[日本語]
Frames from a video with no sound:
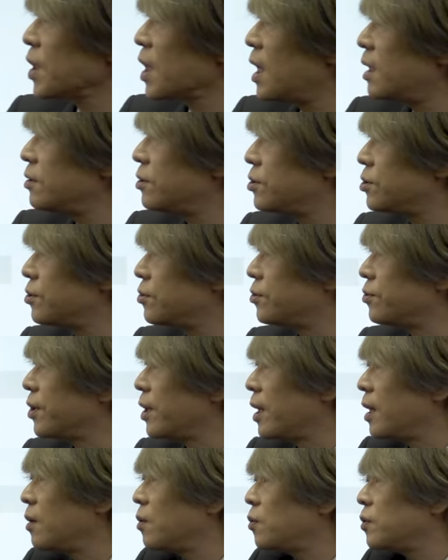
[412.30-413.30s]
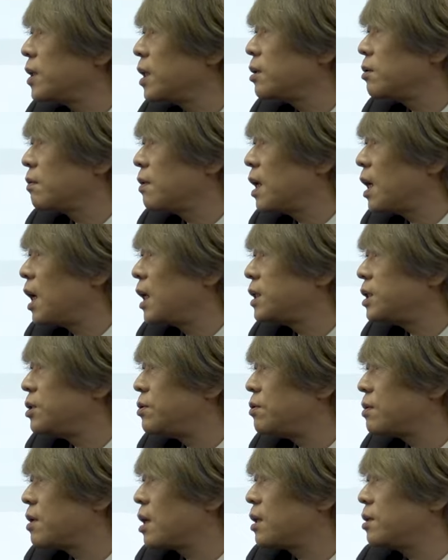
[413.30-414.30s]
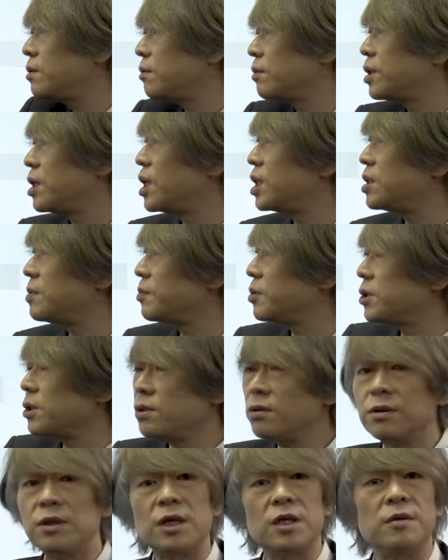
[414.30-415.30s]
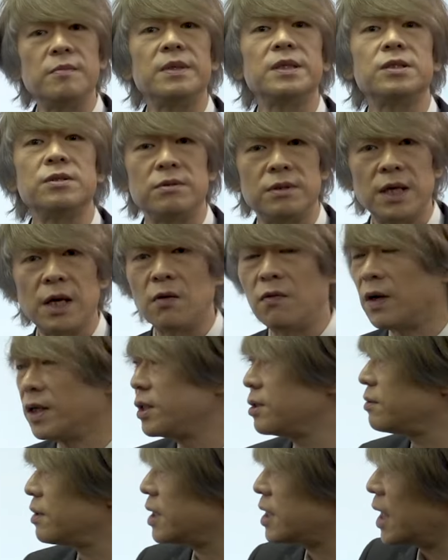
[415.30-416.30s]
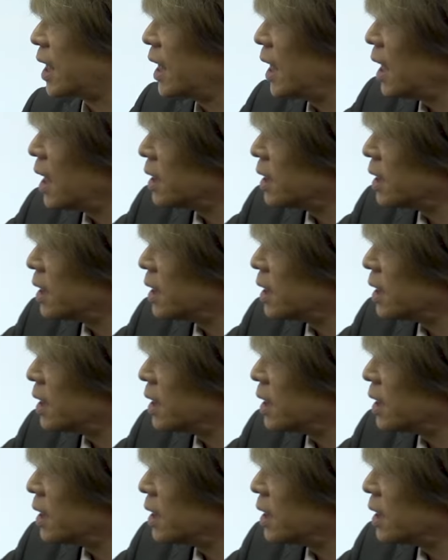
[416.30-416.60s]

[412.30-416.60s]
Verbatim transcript: カード情報の変更だとか、自動課金の停止もすぐできますので、ご安心ください。